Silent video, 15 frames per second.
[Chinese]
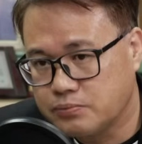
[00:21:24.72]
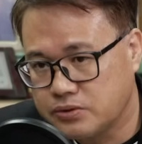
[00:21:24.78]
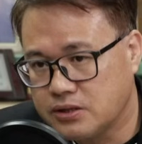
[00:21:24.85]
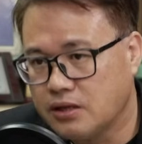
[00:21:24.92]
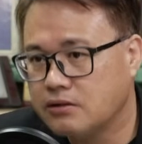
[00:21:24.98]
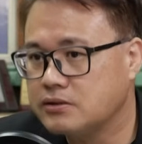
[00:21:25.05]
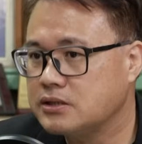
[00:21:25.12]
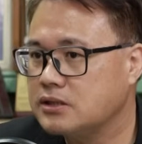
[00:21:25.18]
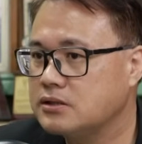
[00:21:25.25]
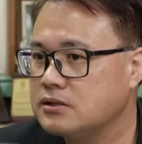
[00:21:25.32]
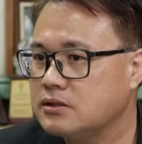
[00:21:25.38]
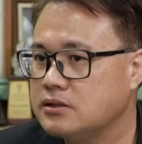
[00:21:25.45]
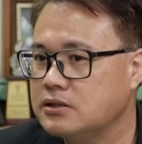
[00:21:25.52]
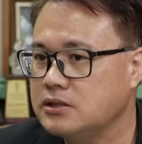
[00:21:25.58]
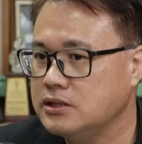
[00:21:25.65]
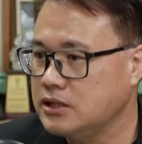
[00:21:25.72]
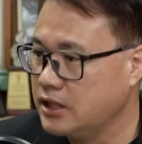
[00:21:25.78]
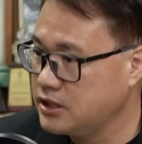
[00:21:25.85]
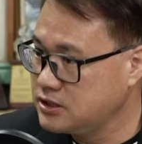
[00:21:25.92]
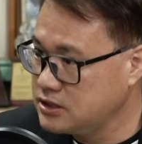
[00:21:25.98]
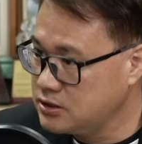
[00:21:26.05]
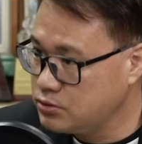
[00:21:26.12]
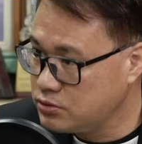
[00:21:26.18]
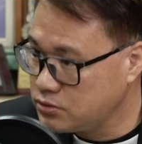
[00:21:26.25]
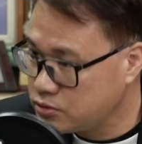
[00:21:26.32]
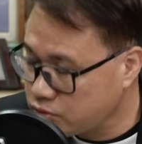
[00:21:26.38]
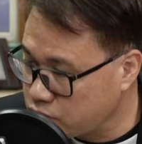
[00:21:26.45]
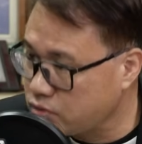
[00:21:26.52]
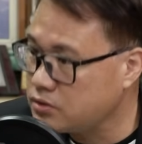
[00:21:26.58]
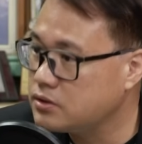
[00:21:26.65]
不要脸，你还继续
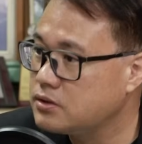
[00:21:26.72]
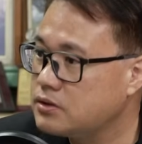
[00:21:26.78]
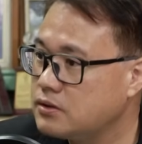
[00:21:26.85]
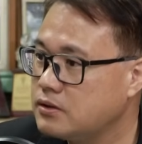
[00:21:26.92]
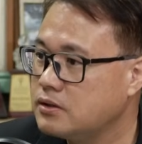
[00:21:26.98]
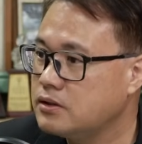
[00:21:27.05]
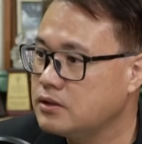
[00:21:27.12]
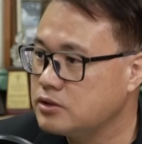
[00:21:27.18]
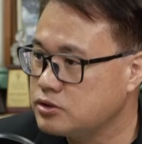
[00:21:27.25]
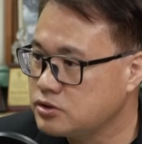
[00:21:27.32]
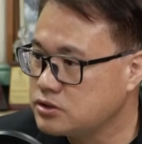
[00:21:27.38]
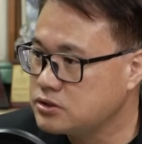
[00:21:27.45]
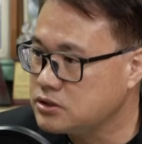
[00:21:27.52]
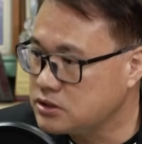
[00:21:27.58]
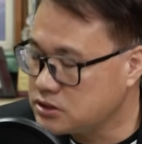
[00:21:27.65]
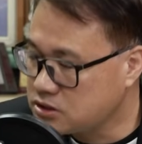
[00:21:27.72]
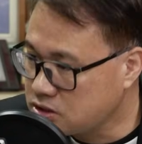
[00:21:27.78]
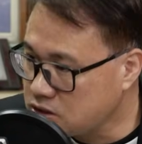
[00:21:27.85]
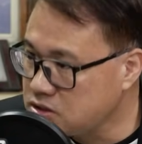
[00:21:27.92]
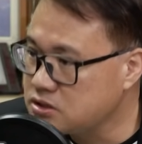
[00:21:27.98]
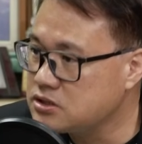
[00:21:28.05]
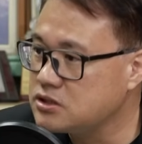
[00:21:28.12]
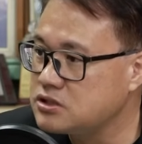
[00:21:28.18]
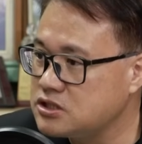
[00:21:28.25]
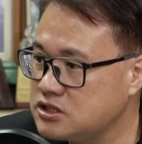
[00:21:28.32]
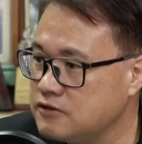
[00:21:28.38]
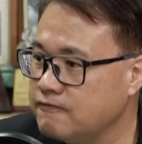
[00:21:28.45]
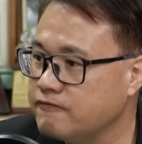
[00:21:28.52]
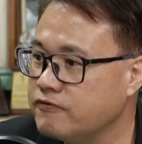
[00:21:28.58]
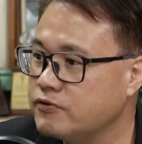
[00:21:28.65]
做，那就是你真正
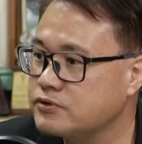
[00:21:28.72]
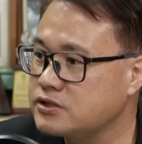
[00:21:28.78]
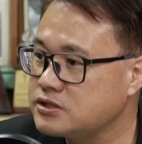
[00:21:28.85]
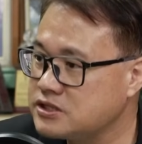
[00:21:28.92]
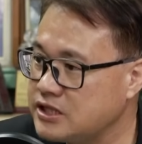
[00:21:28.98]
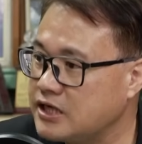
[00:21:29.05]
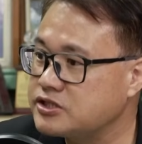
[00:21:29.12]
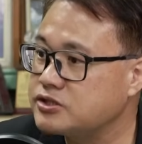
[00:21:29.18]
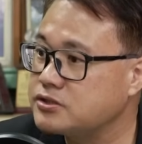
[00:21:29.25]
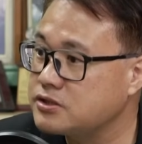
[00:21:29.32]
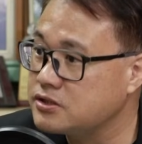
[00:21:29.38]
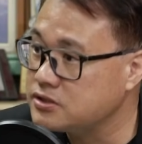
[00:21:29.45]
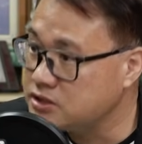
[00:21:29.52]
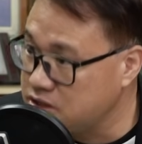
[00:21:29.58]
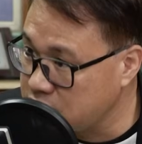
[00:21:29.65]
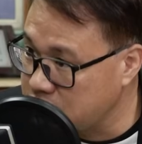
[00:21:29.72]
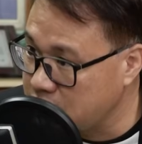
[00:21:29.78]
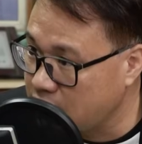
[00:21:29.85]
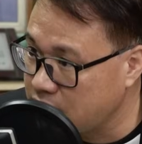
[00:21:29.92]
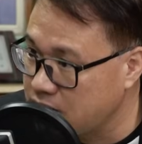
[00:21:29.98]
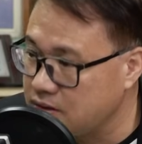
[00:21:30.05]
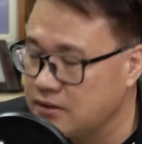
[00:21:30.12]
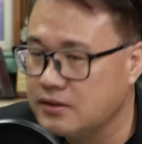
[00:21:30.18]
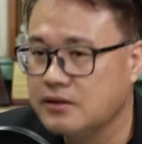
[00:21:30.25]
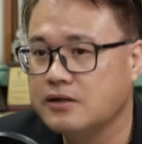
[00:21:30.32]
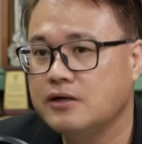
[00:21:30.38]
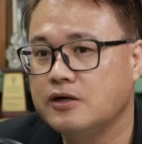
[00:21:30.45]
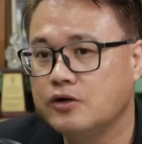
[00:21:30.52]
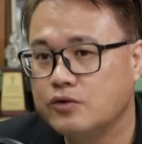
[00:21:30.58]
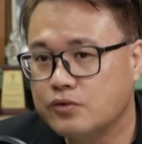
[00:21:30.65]
信奉的价值跟信仰。
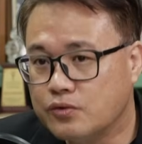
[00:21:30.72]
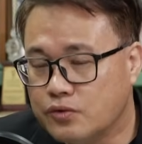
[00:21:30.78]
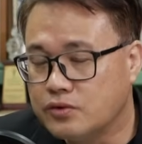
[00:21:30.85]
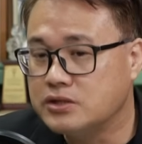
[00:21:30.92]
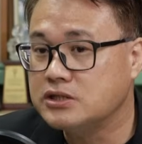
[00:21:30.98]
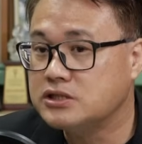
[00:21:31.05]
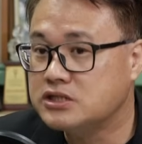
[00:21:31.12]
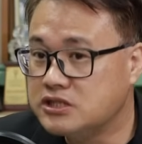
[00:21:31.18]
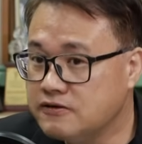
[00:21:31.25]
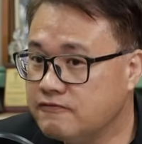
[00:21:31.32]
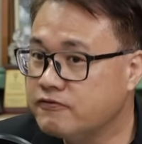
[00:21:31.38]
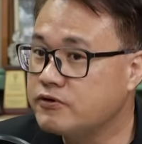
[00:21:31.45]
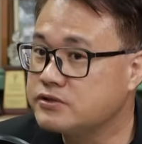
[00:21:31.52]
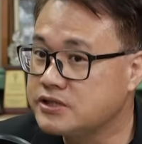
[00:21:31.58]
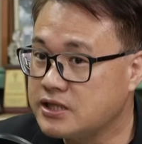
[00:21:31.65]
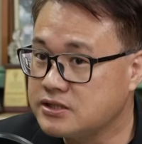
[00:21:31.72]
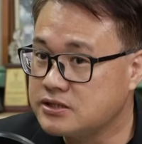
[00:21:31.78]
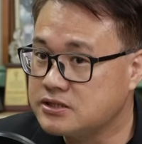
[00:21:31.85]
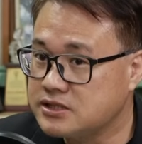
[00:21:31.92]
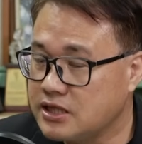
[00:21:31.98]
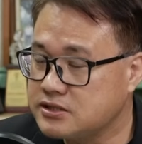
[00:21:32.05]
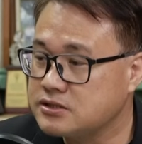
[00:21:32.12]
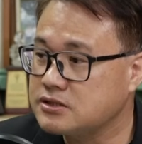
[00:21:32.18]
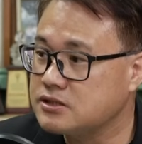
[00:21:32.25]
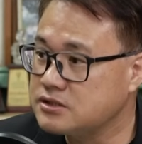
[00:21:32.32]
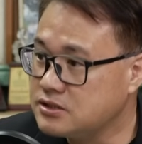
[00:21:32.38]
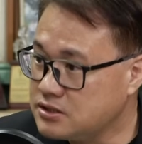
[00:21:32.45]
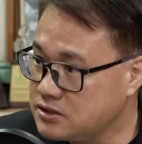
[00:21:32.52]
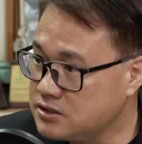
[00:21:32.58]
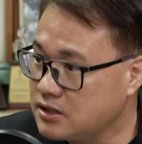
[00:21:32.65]
如果你信奉这样的价值跟
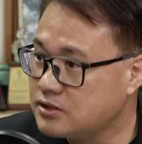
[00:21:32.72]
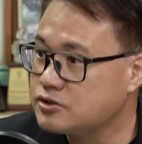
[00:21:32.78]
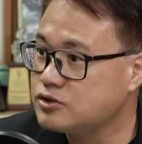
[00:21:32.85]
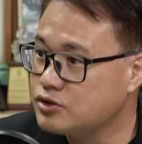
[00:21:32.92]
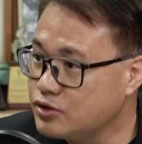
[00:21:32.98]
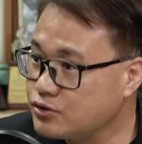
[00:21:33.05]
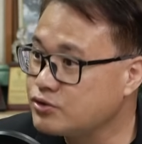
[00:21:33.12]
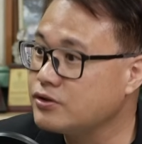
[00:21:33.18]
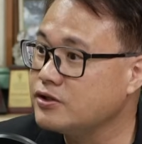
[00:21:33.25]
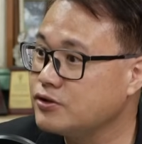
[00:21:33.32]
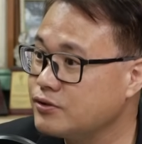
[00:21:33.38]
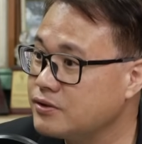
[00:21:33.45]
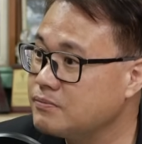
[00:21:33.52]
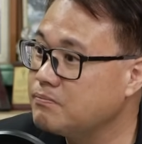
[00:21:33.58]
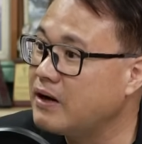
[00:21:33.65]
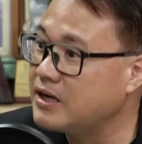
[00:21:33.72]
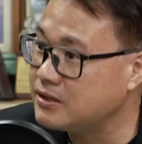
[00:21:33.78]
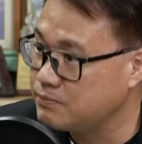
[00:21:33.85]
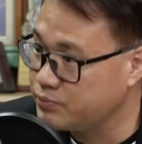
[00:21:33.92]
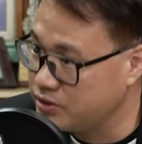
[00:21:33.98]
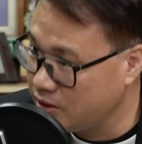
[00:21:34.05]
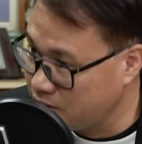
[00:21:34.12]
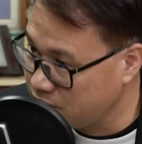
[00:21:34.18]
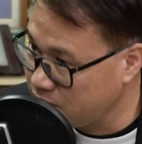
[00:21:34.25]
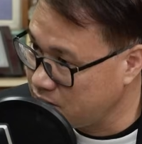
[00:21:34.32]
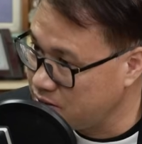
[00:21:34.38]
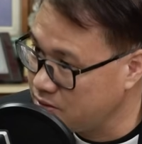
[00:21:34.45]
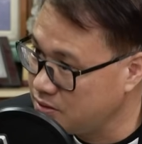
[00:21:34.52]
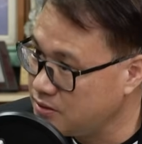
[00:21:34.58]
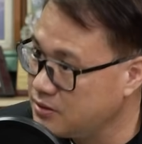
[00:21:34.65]
信仰，就算有人骂你不要
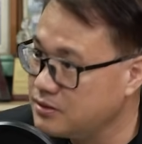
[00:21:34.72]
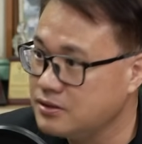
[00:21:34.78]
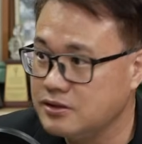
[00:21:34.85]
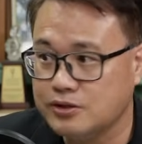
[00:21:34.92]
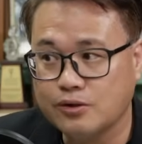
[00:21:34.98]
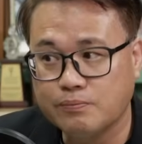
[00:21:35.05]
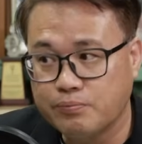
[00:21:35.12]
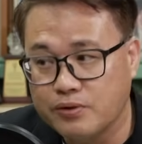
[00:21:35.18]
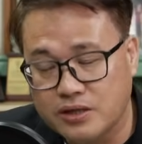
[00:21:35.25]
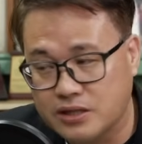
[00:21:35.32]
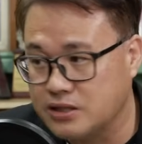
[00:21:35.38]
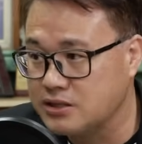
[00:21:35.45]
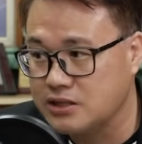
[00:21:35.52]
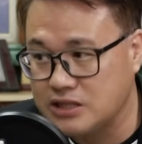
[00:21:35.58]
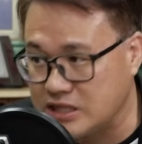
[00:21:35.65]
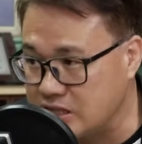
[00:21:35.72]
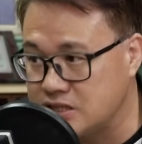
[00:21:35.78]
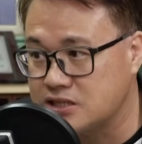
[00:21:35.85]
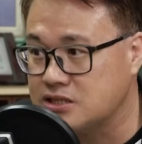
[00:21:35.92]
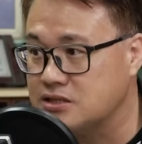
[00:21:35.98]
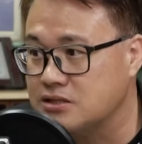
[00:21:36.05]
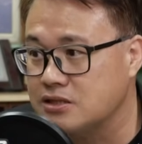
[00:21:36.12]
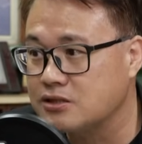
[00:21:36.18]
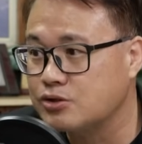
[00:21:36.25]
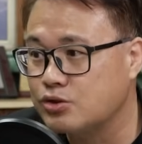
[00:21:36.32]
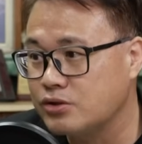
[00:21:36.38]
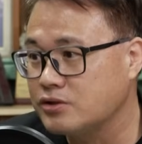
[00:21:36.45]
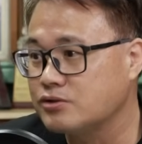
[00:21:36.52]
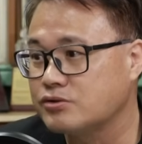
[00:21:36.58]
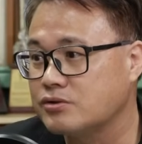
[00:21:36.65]
脸，你都不可能因此而
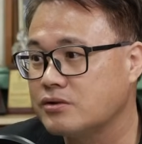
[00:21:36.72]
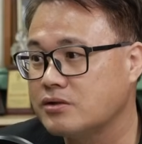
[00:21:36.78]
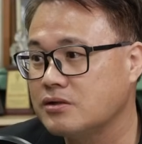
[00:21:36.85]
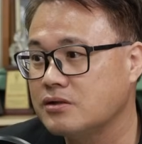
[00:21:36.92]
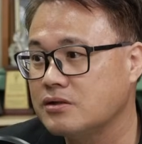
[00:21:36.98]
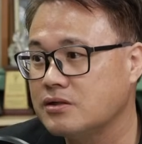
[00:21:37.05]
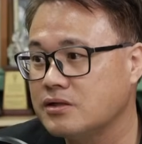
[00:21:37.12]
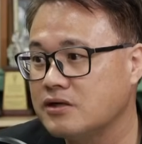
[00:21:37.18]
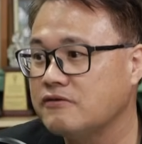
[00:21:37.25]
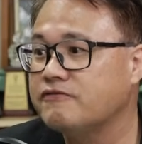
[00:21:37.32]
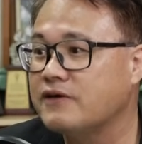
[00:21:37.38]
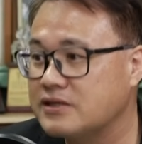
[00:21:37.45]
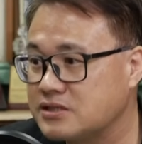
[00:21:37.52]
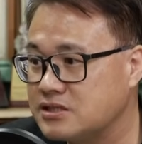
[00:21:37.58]
退缩而放